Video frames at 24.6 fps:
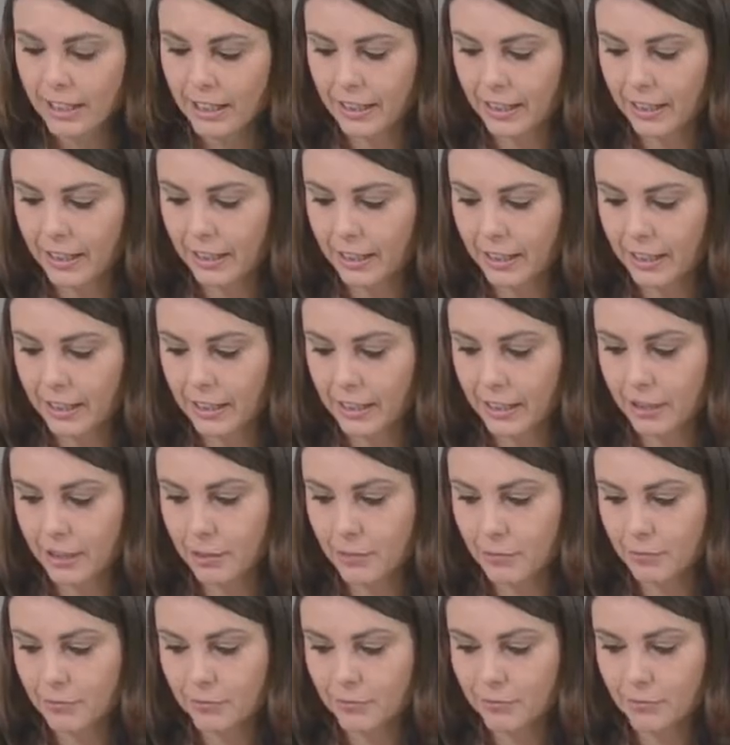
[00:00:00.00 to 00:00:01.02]

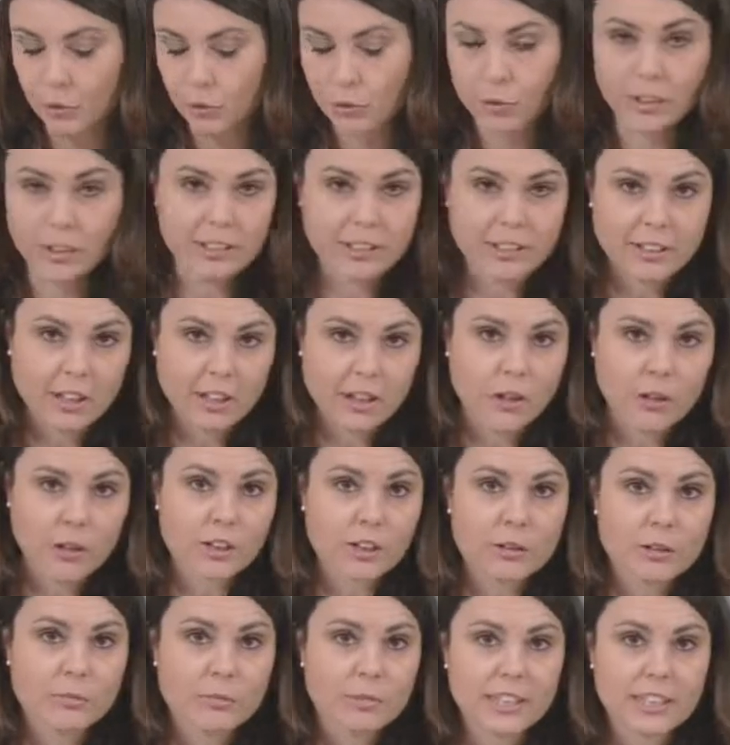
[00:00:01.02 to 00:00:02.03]
Eh, non entrerò
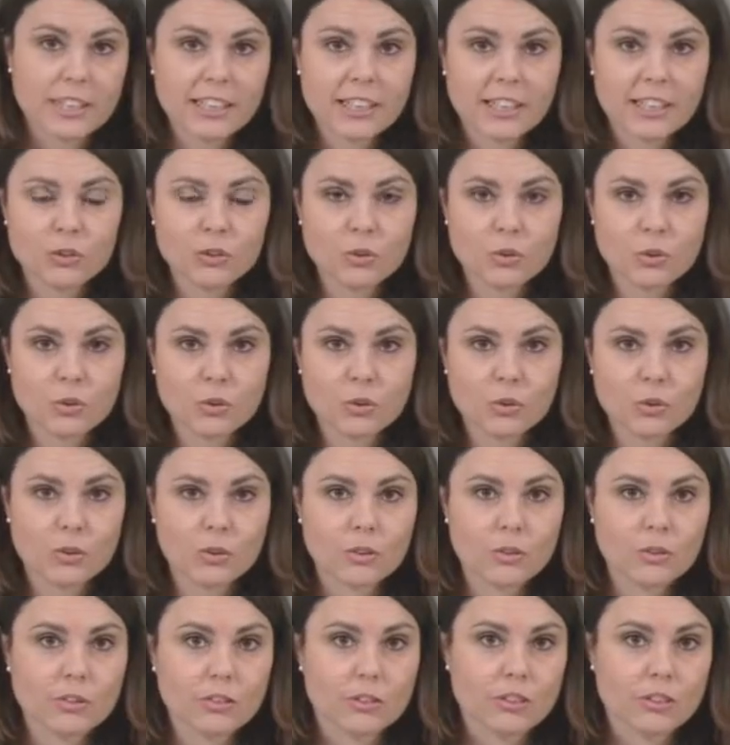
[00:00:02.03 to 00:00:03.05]
nel
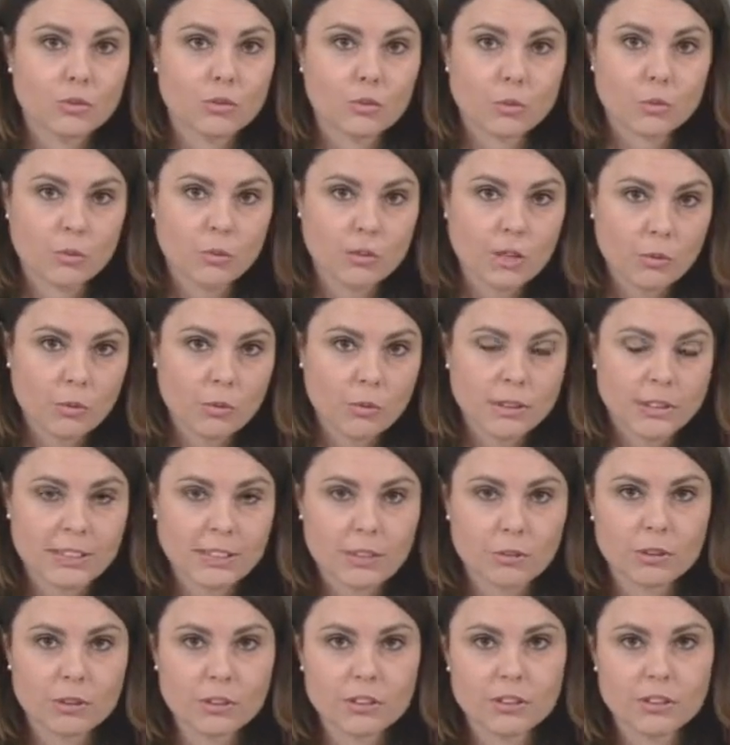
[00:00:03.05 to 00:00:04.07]
merito di tutta
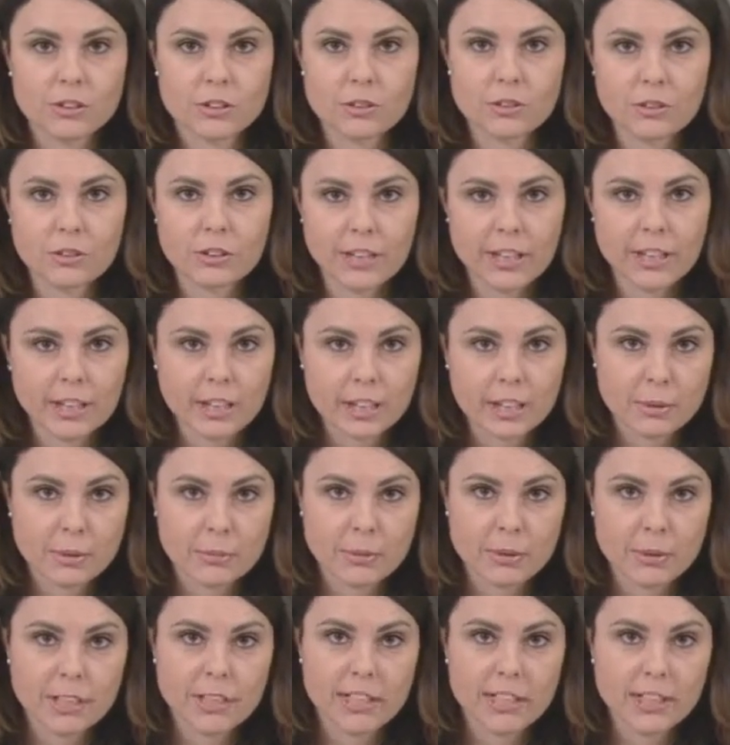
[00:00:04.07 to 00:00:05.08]
questa questione anche
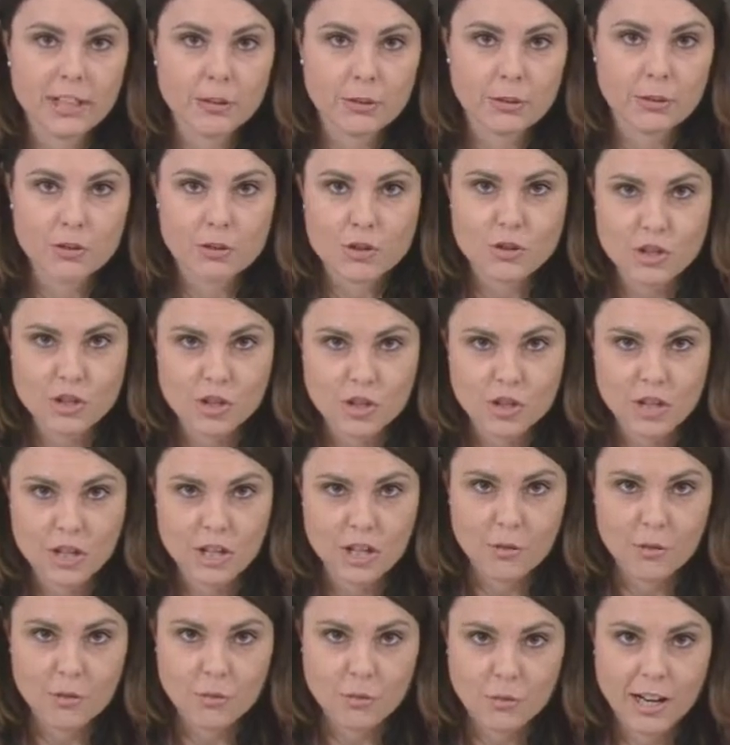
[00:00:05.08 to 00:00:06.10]
perché oggi
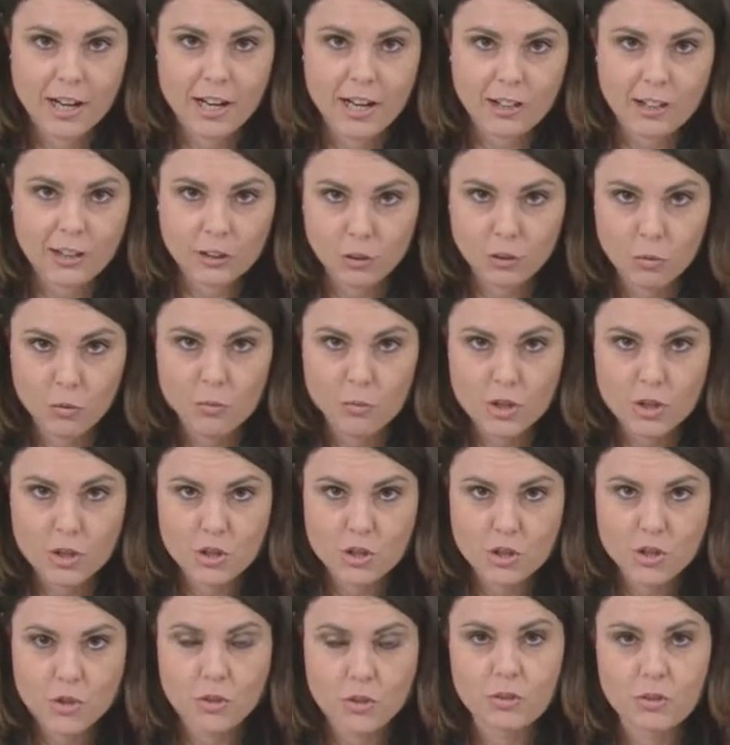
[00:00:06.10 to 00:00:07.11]
c'è una
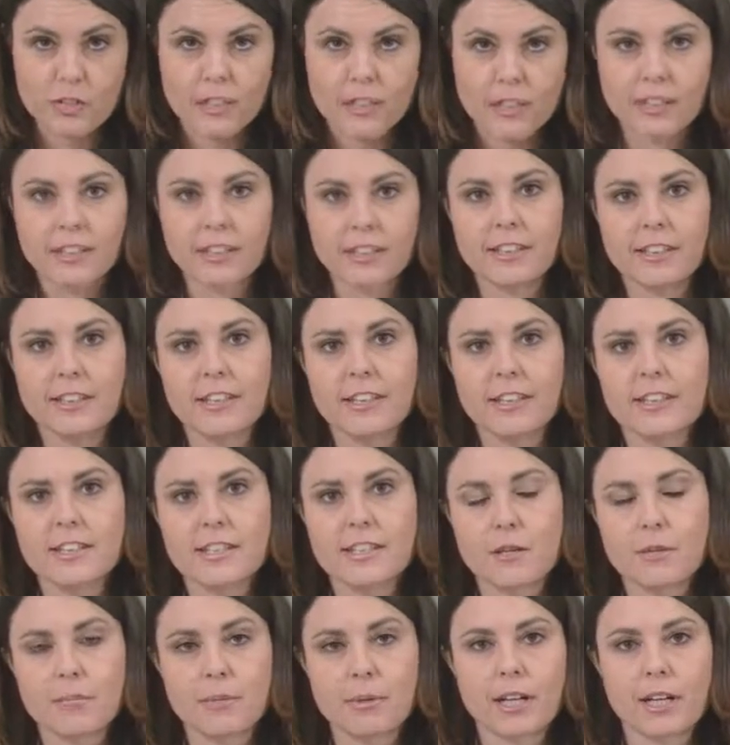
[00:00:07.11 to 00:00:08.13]
commissione
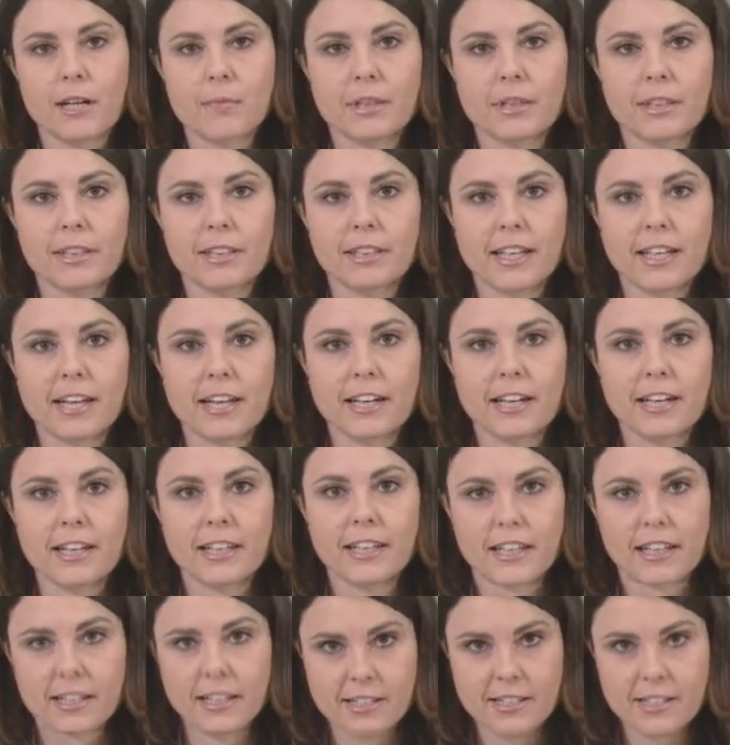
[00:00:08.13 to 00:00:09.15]
d'inchiesta parlamentare
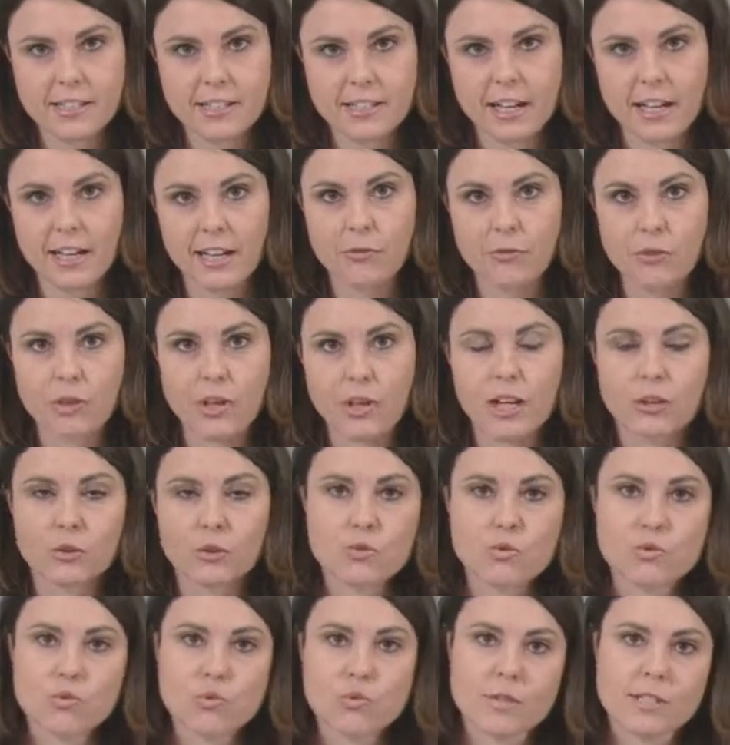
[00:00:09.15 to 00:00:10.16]
che sta
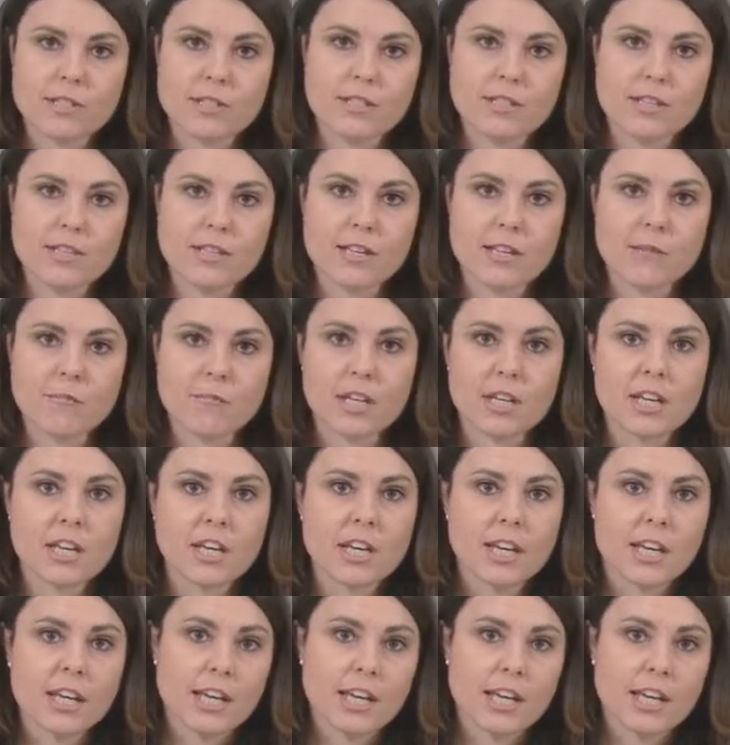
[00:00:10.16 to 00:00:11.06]
lavorando su questi temi